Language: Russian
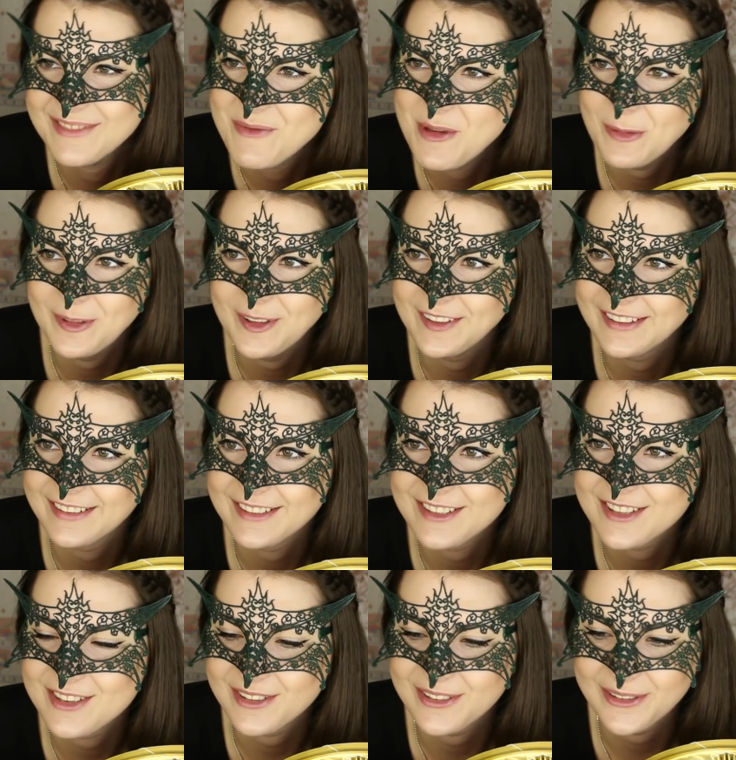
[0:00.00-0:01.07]
мне было
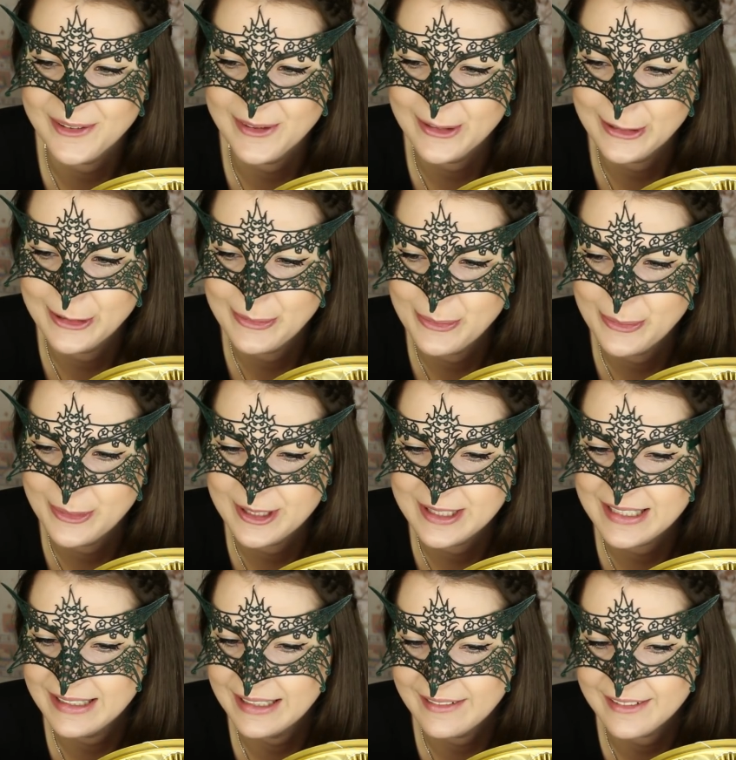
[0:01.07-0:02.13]
что-то около
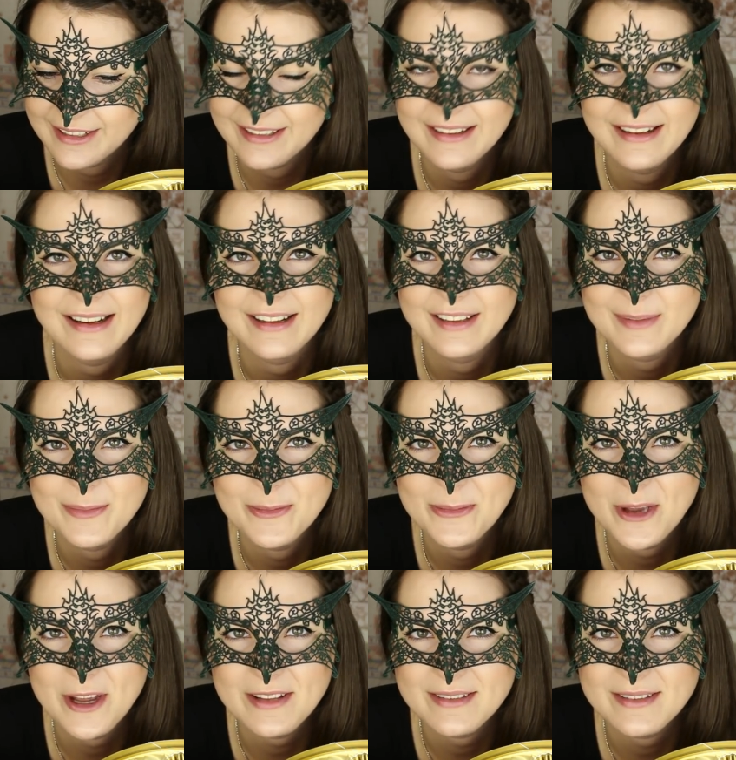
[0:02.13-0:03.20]
пяти, наверное, лет.
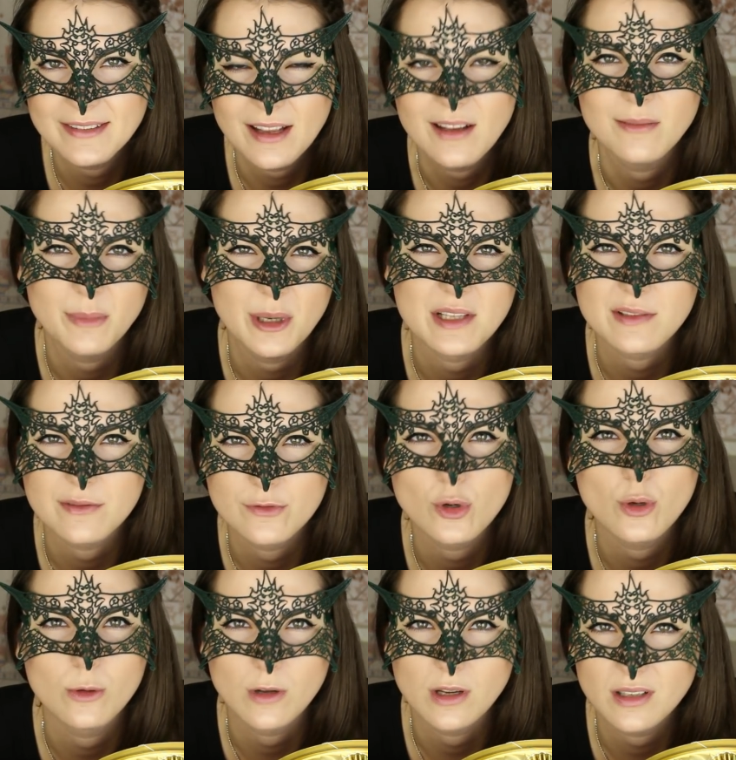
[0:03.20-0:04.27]
Пять, да, пять. В
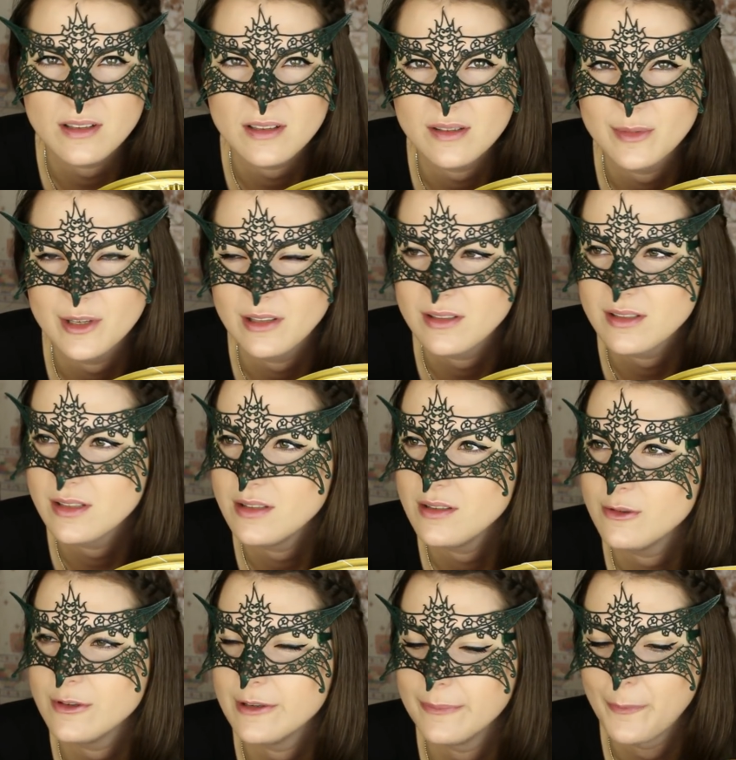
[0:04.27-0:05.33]
школу как раз собиралась
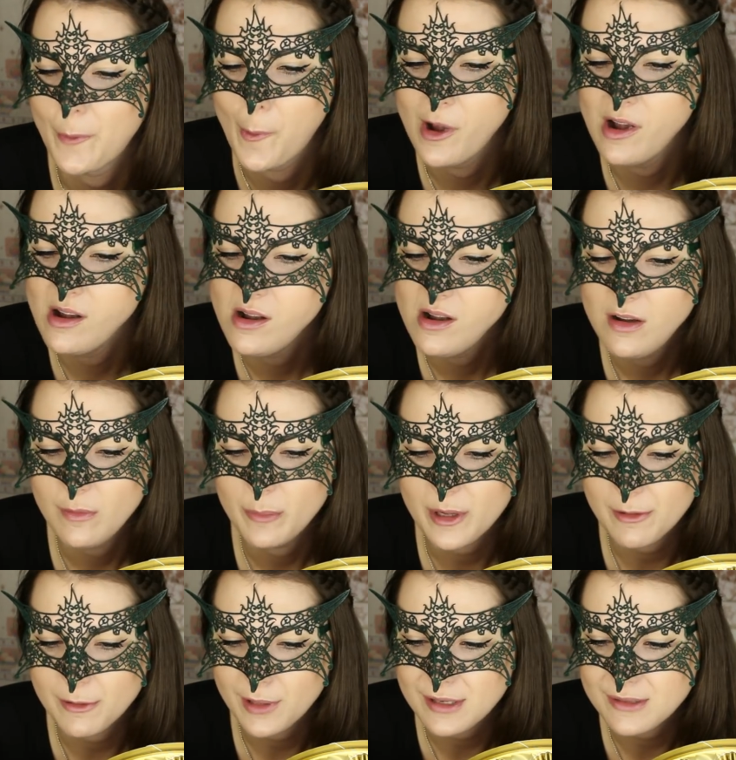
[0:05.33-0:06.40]
идти уже.
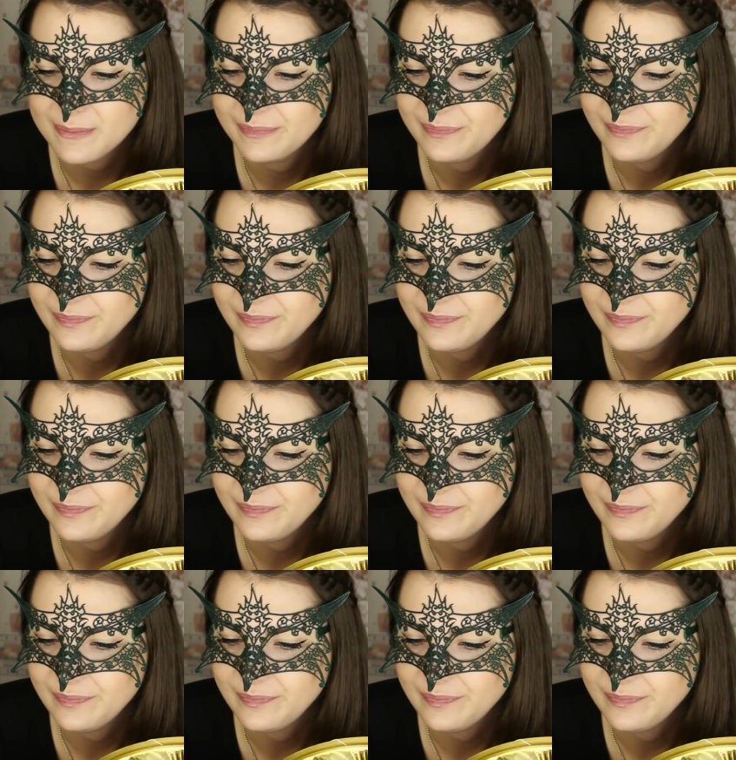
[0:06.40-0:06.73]
Первый класс.